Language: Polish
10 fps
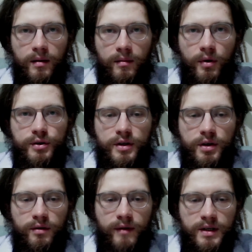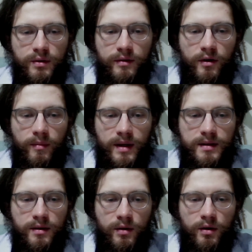Podziel się tą Waszą
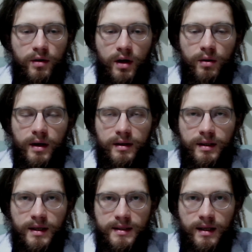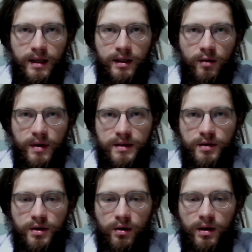informacją o regularnych testach na
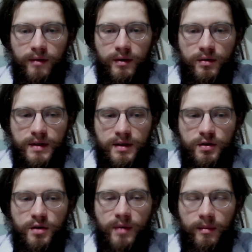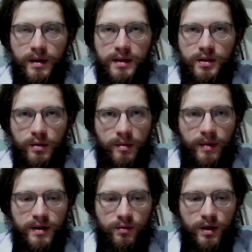obecność koronawirusa z osobami, z którymi
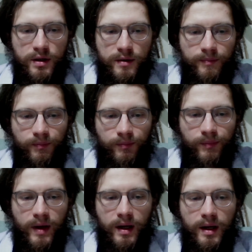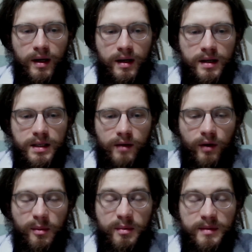pracujesz.
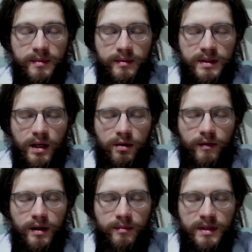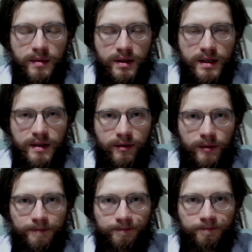Zachowaj, zachowaj bezpieczeństwo.
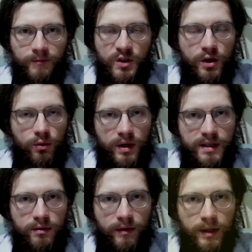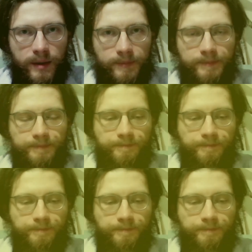Dziękuję za uwagę.